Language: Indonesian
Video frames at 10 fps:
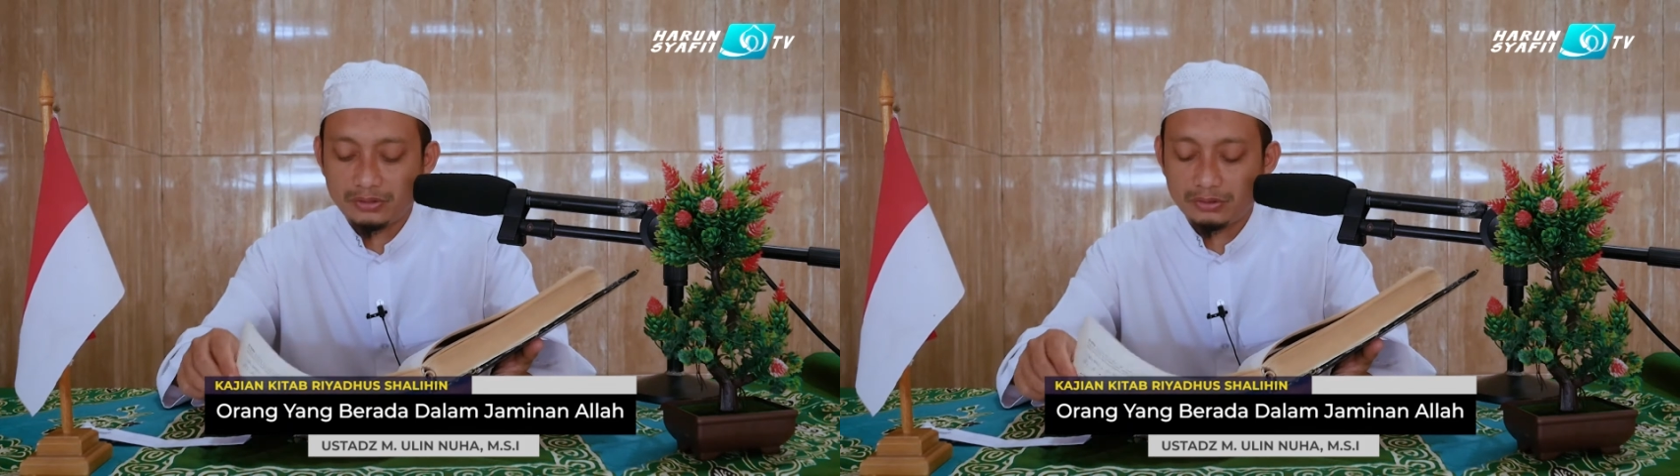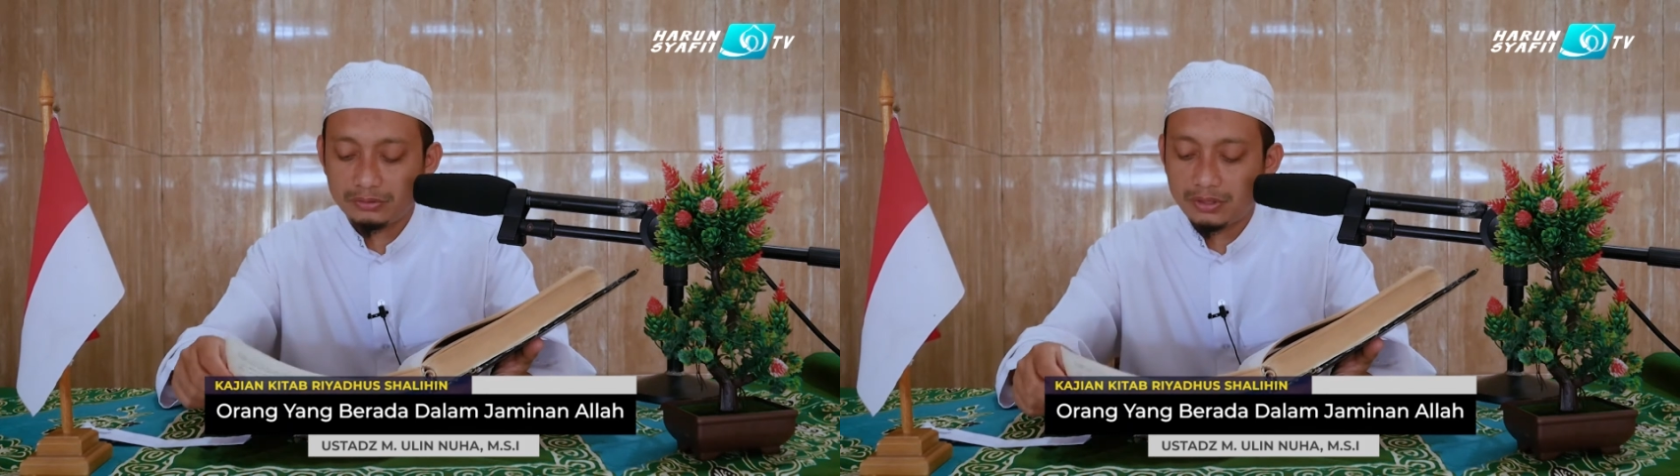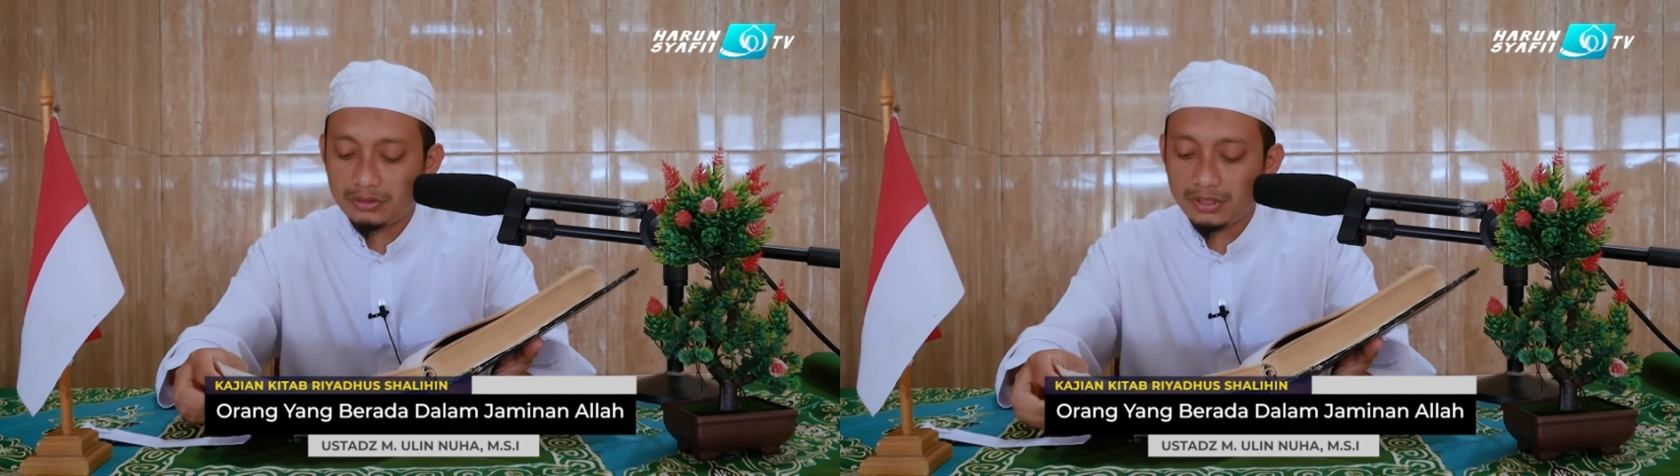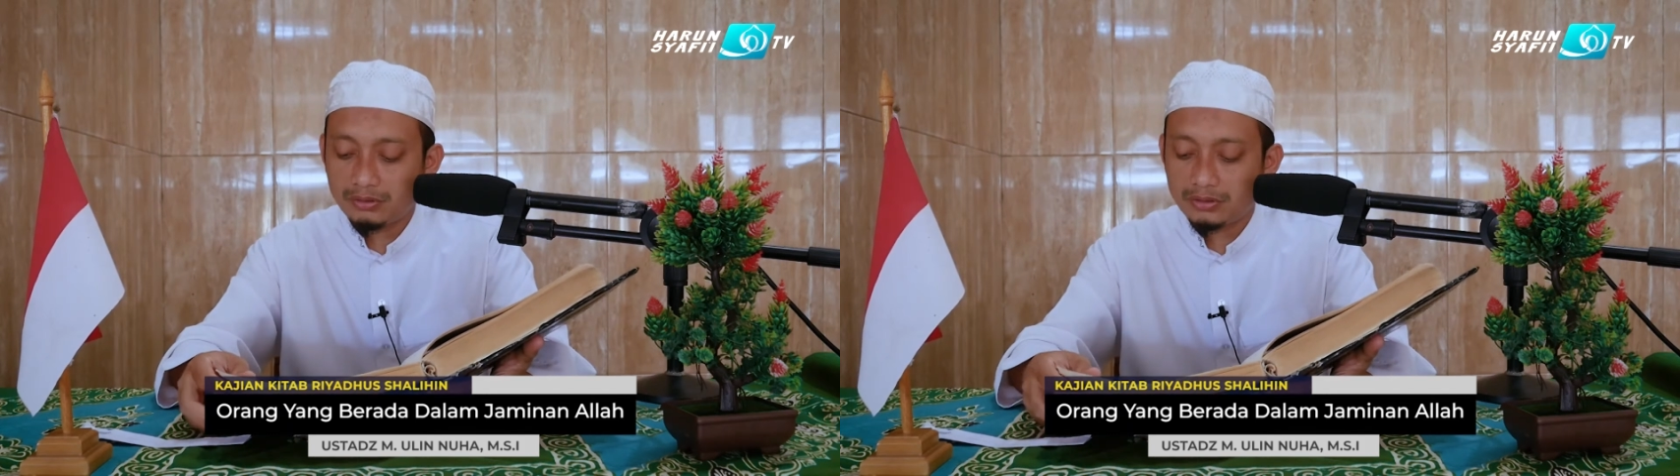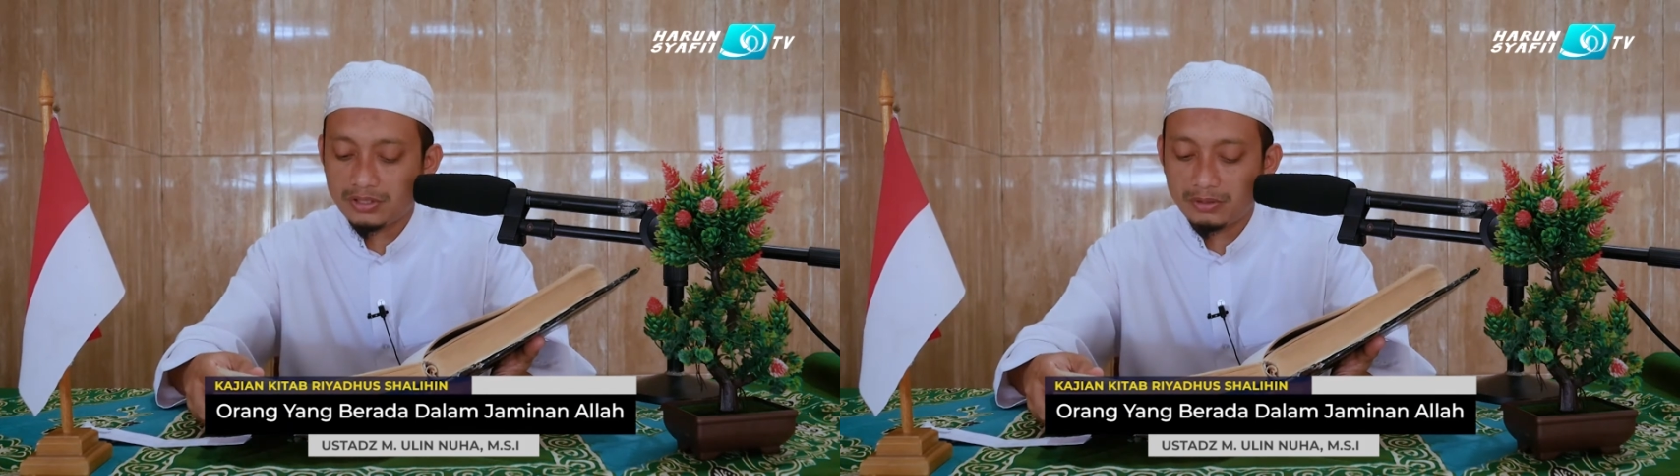Rasulullah
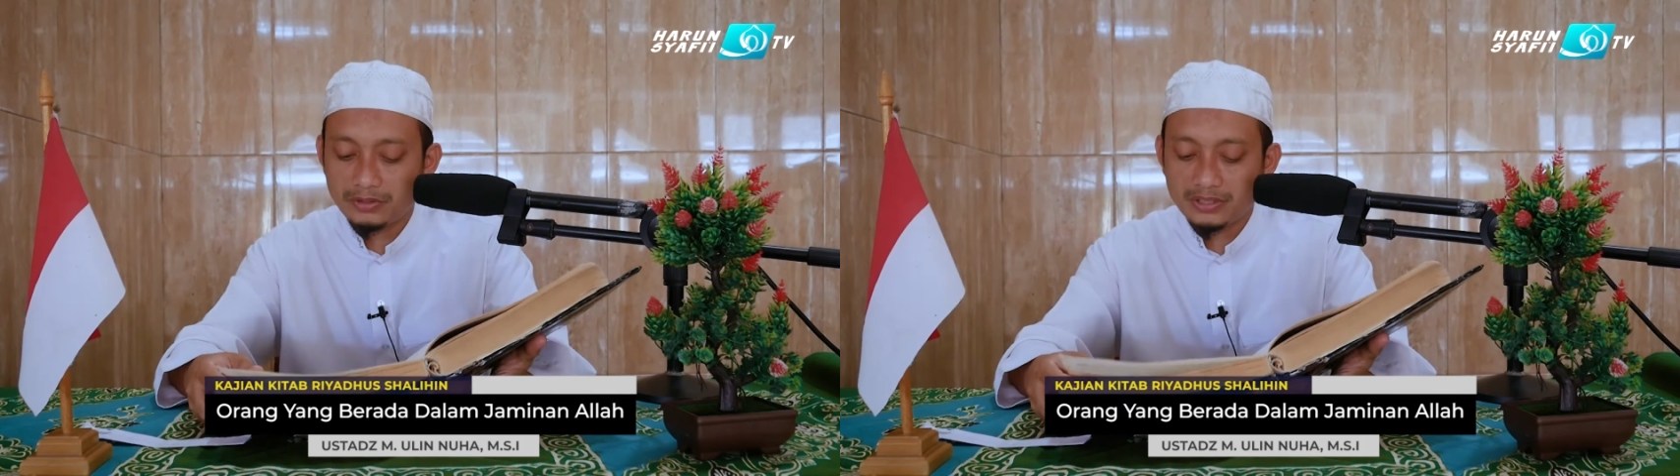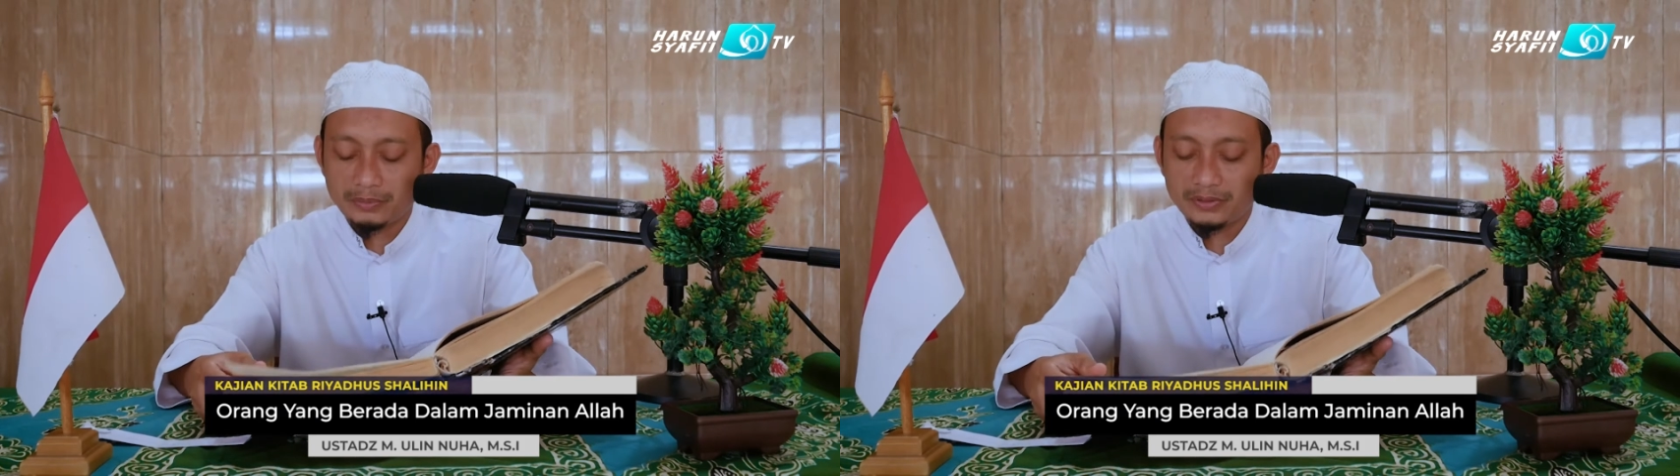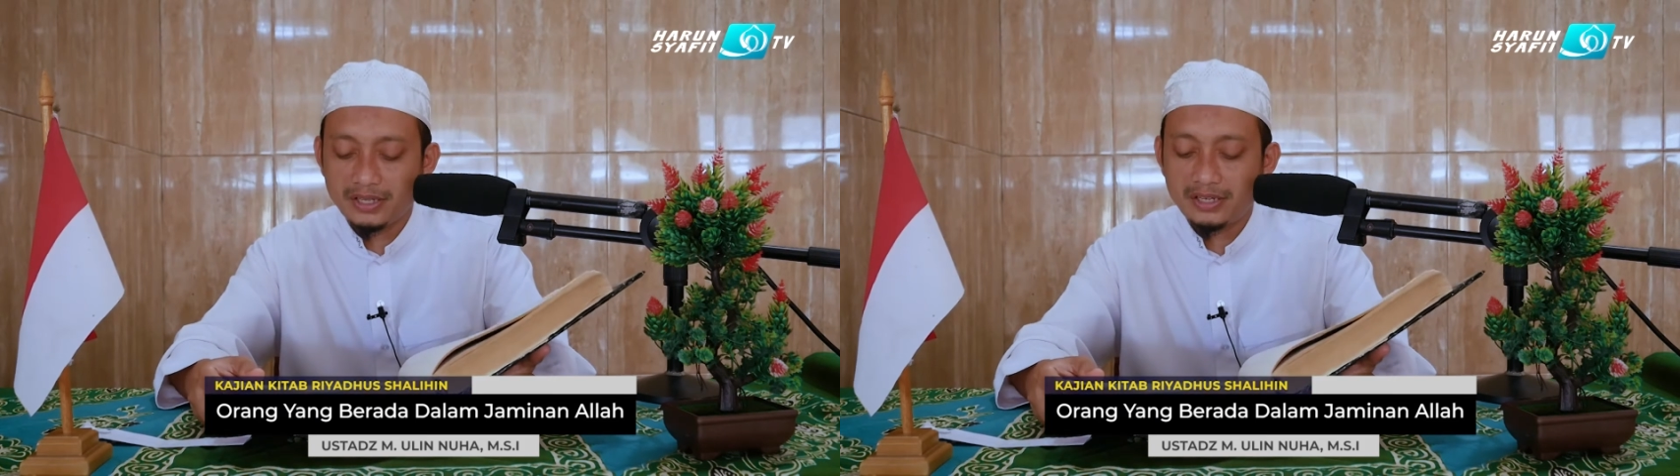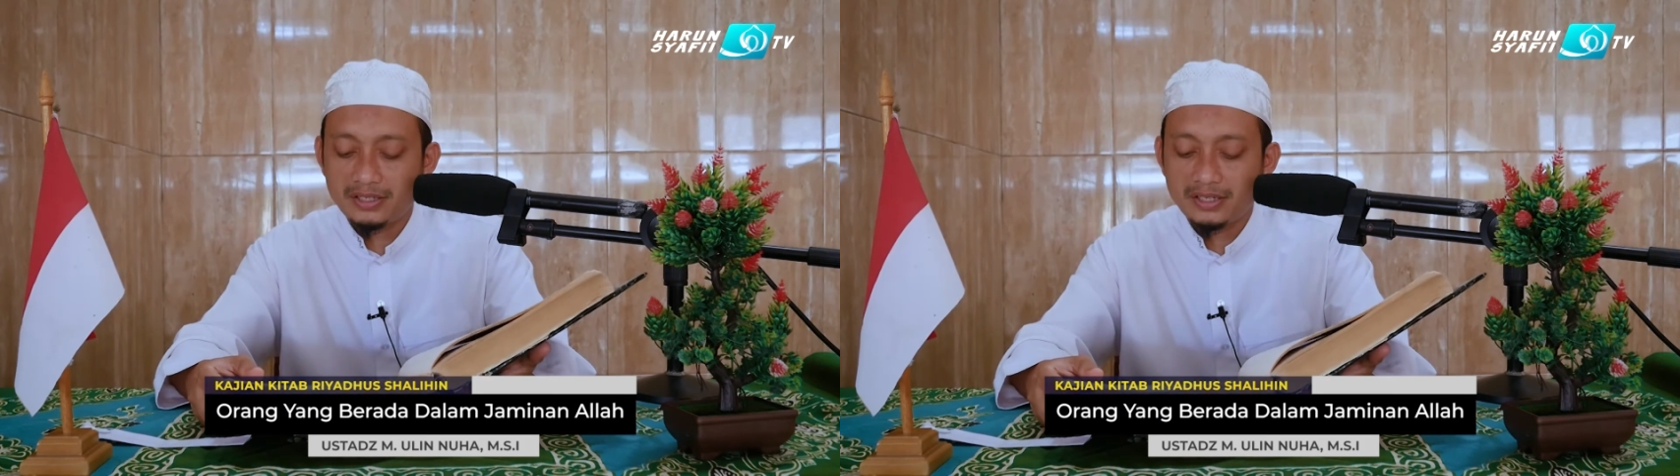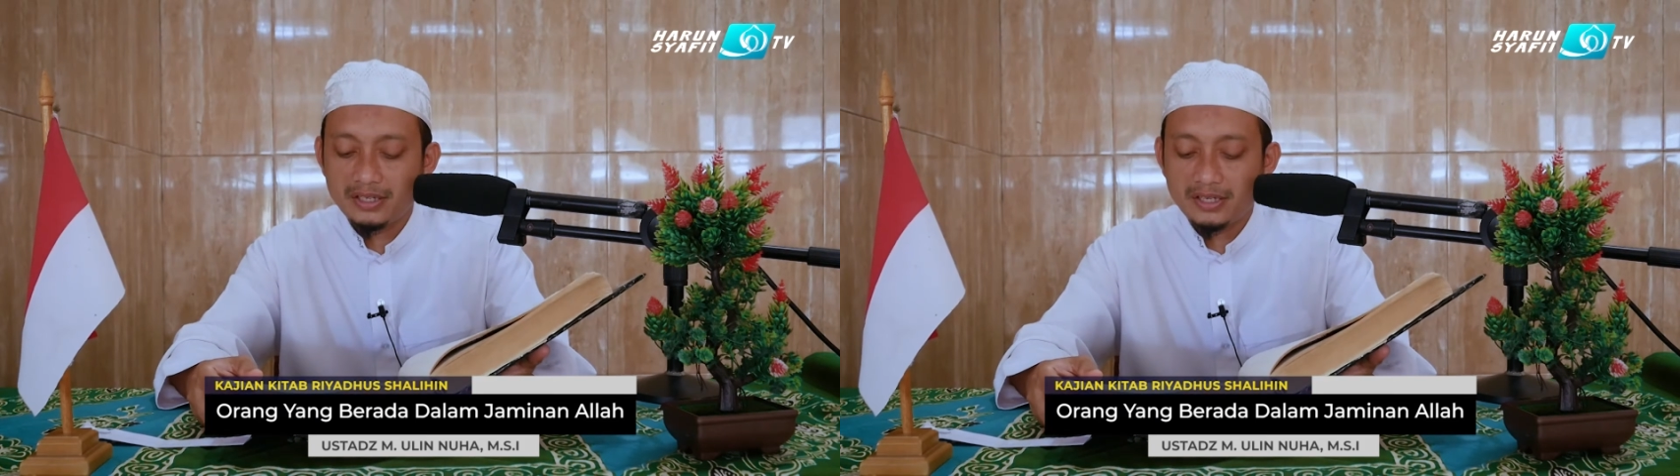saw
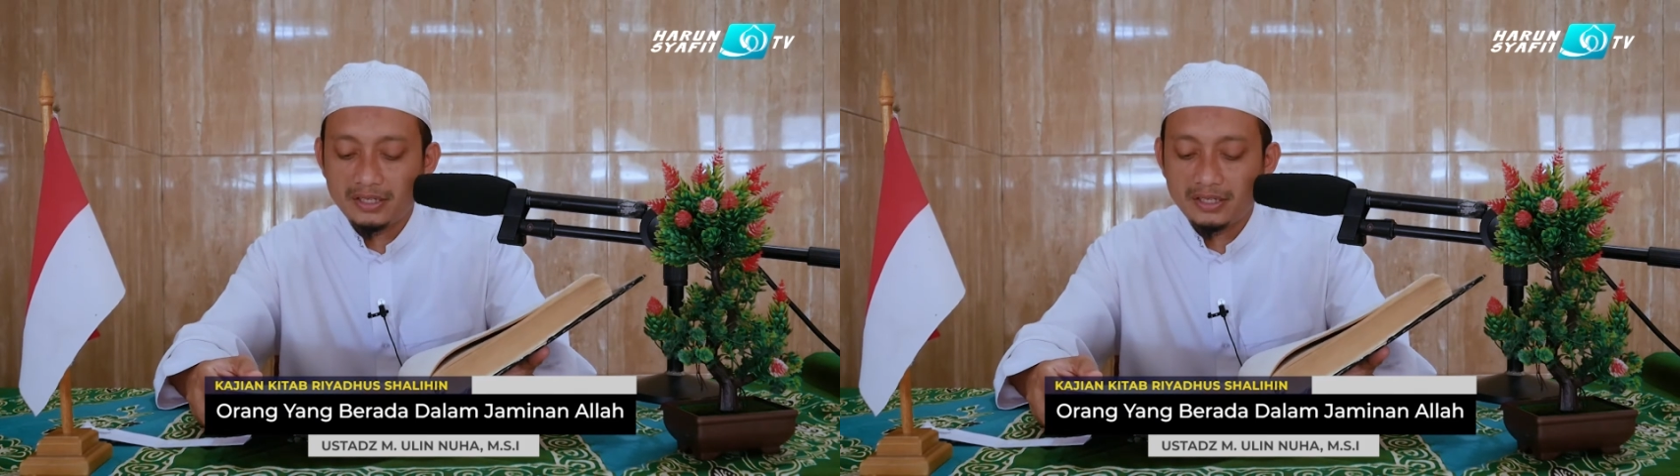bersabda